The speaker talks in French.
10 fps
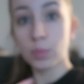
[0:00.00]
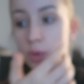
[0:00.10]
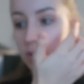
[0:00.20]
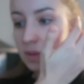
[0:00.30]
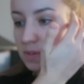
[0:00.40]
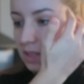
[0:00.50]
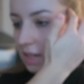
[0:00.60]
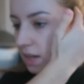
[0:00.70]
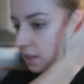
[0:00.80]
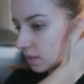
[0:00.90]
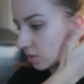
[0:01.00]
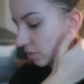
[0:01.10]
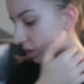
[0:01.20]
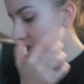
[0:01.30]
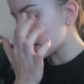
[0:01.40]
Bon les petits gars, il est
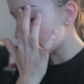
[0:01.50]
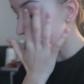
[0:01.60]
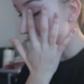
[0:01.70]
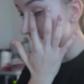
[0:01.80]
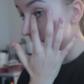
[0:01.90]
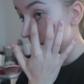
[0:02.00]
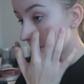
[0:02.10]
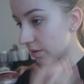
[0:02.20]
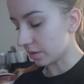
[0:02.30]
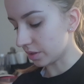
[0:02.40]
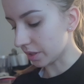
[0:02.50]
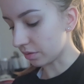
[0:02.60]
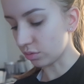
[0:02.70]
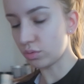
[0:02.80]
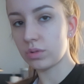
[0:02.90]
9h17, euh, j'ai
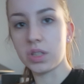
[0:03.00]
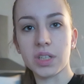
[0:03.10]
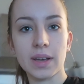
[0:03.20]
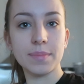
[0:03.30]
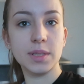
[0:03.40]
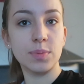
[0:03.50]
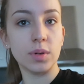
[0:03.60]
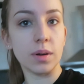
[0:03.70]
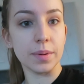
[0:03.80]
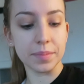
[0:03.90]
attendu de digérer un petit peu quand